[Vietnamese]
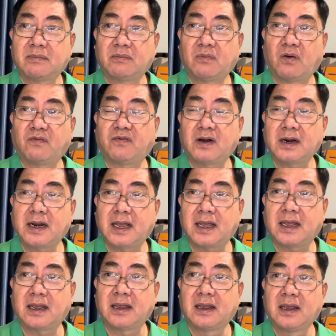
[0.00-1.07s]
một vấn
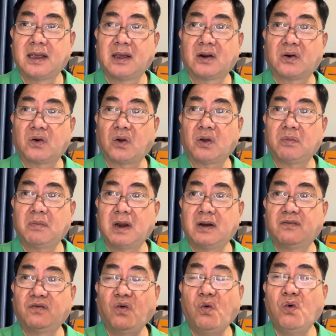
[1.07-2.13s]
đề rồi mình
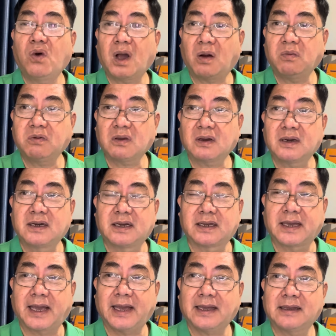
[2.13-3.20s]
vu khống cho người
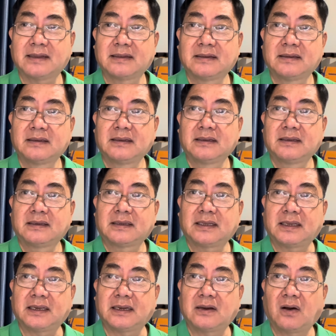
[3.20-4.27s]
khác
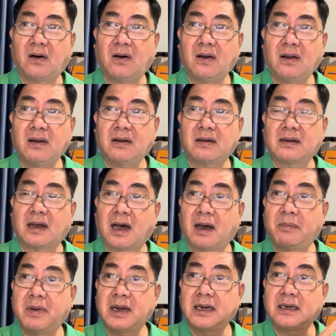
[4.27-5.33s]
thì đó ở
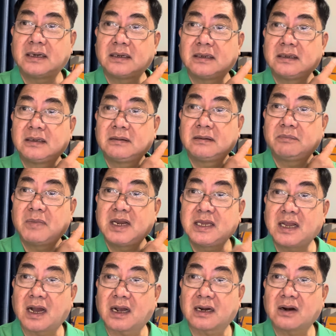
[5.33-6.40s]
bên bên
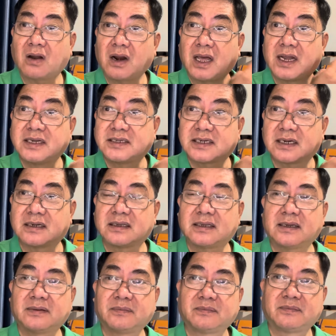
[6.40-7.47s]
nhật đó là hình sự
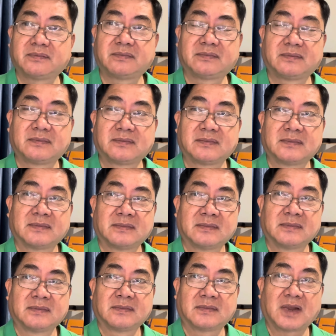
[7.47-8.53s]
nha
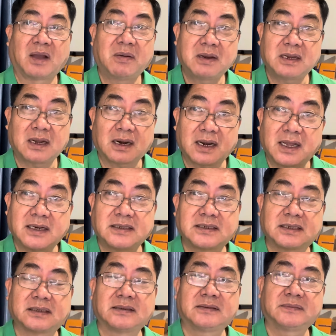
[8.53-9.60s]
ở bên nhật là hình
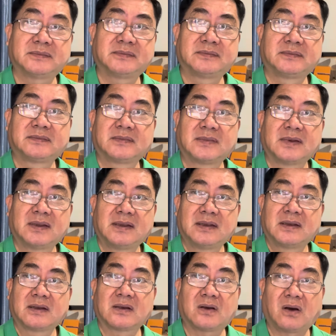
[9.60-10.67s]
sự
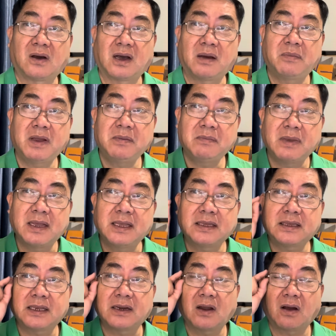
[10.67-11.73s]
còn ở bên mỹ
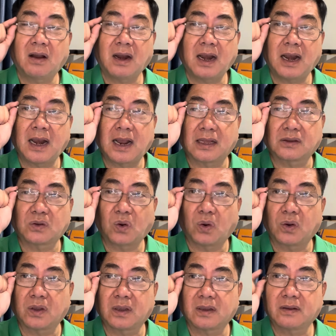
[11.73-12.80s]
thì đó là
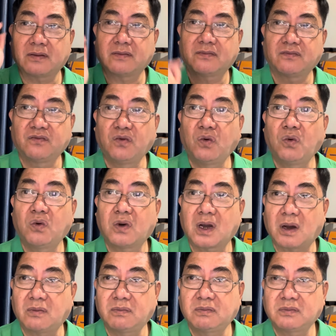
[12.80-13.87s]
tội vu
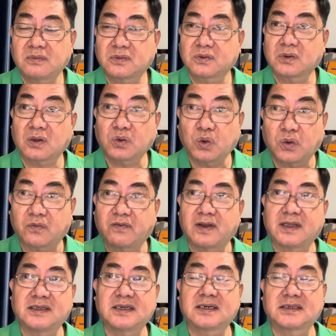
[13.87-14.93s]
khống nó thuộc
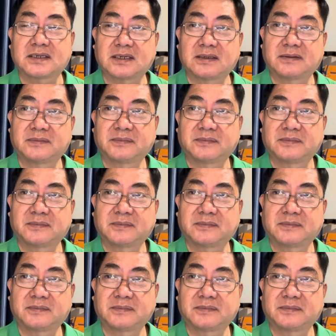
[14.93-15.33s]
về dân sự